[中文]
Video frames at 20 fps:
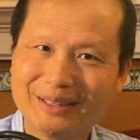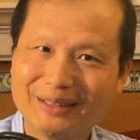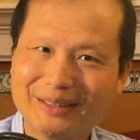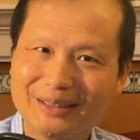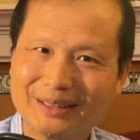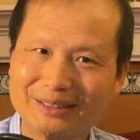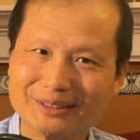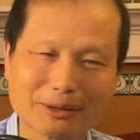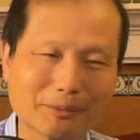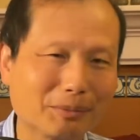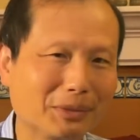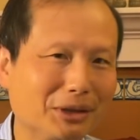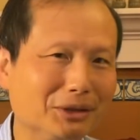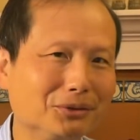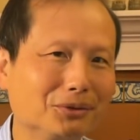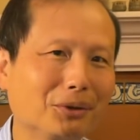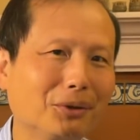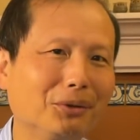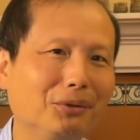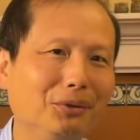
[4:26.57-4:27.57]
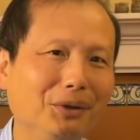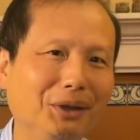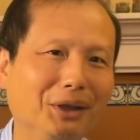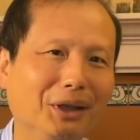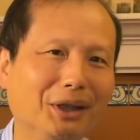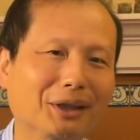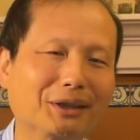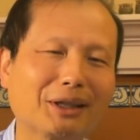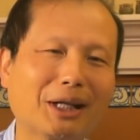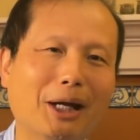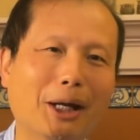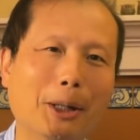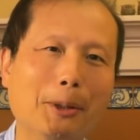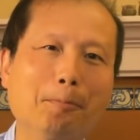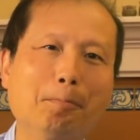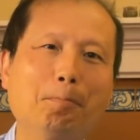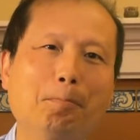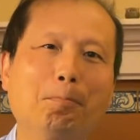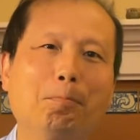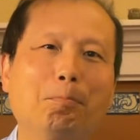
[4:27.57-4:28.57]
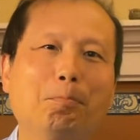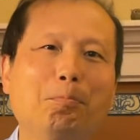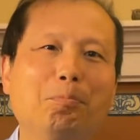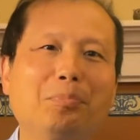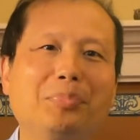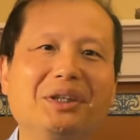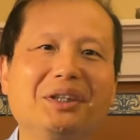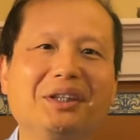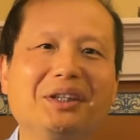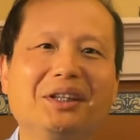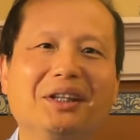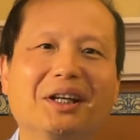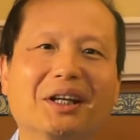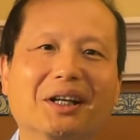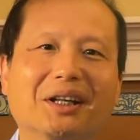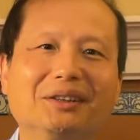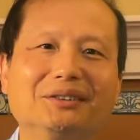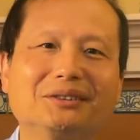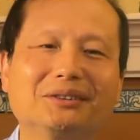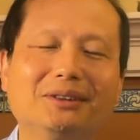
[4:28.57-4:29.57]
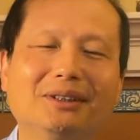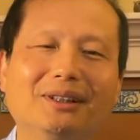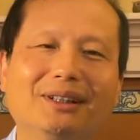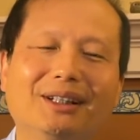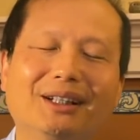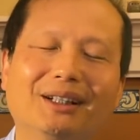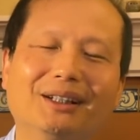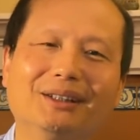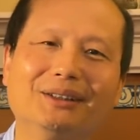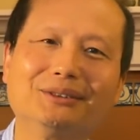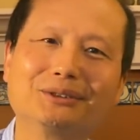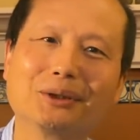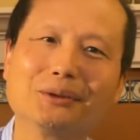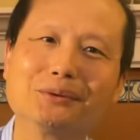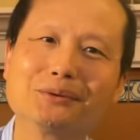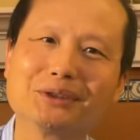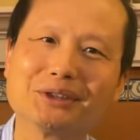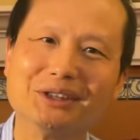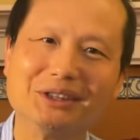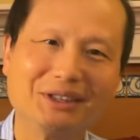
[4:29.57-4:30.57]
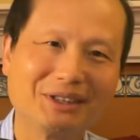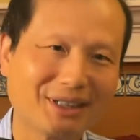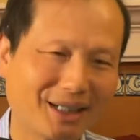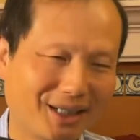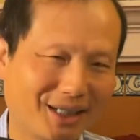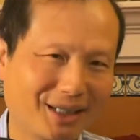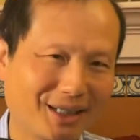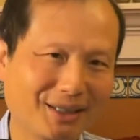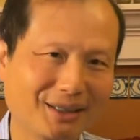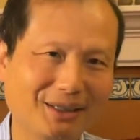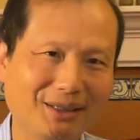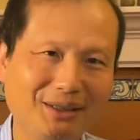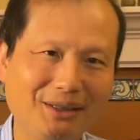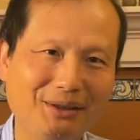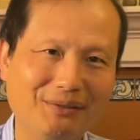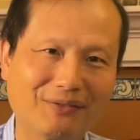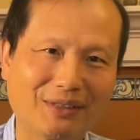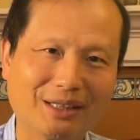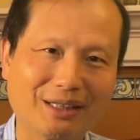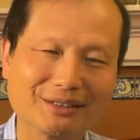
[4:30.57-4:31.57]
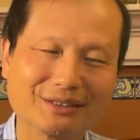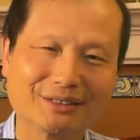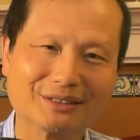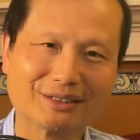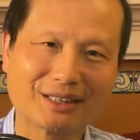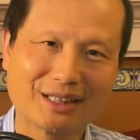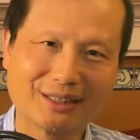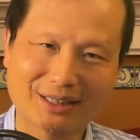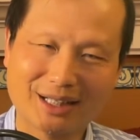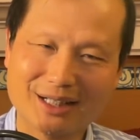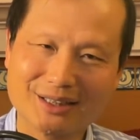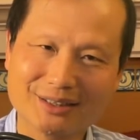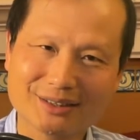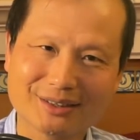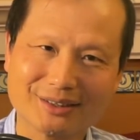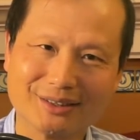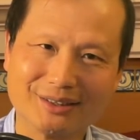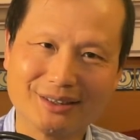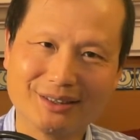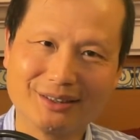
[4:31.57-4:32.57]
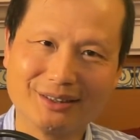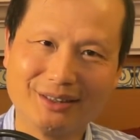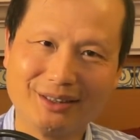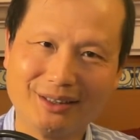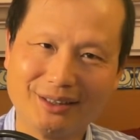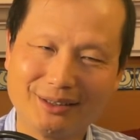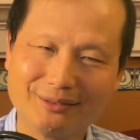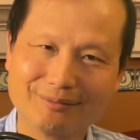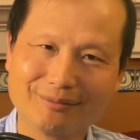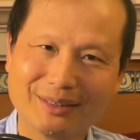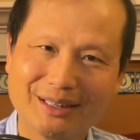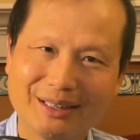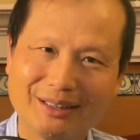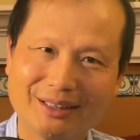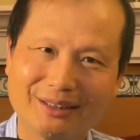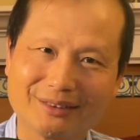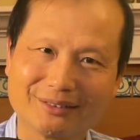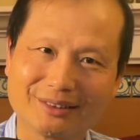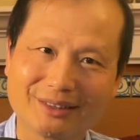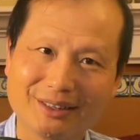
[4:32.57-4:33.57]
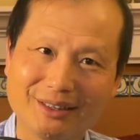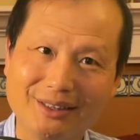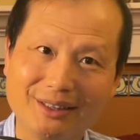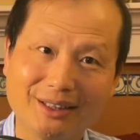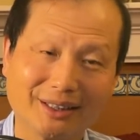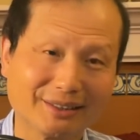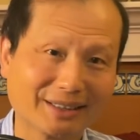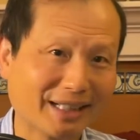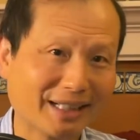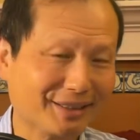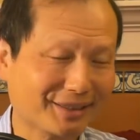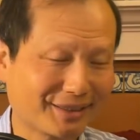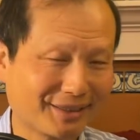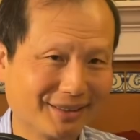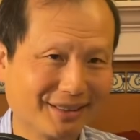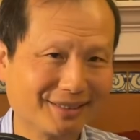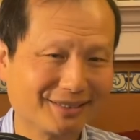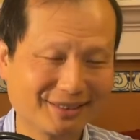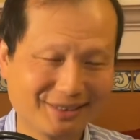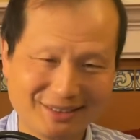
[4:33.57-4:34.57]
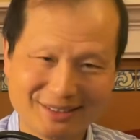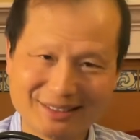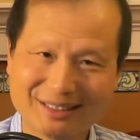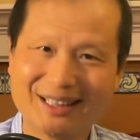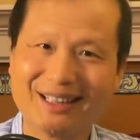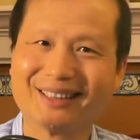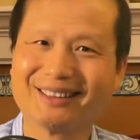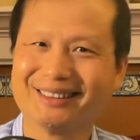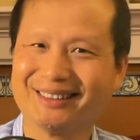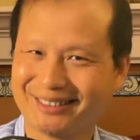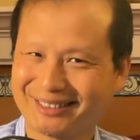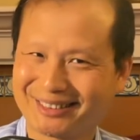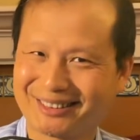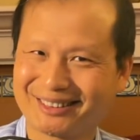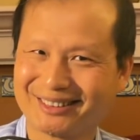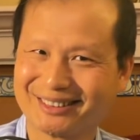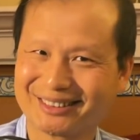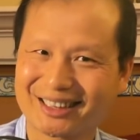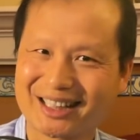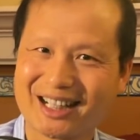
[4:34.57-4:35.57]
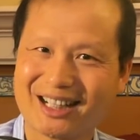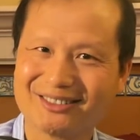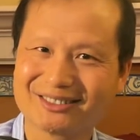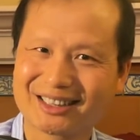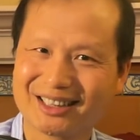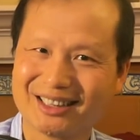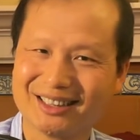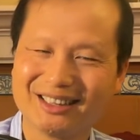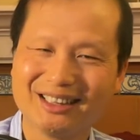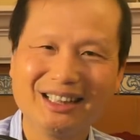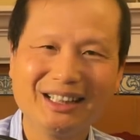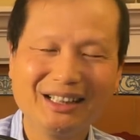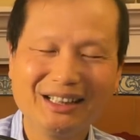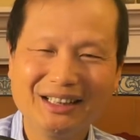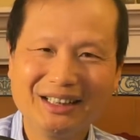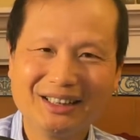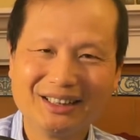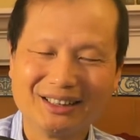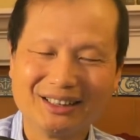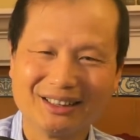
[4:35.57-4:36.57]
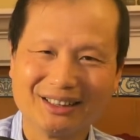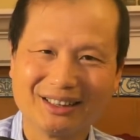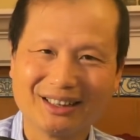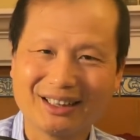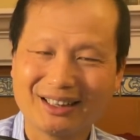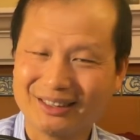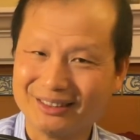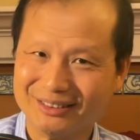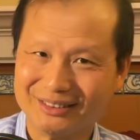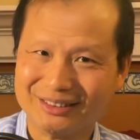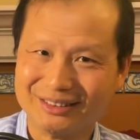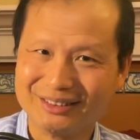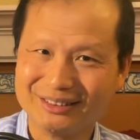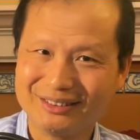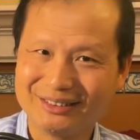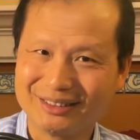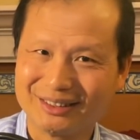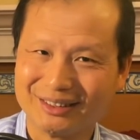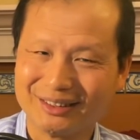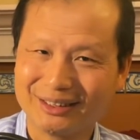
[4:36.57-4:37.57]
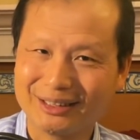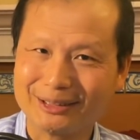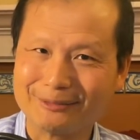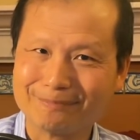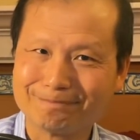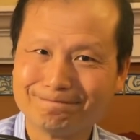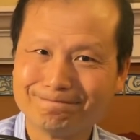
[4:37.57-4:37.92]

啊，这个命中率呢，当然比那个呃周西祥一发子弹打死一个敌人要低了，但是呢，实际上也是高的，呃，很惊人的。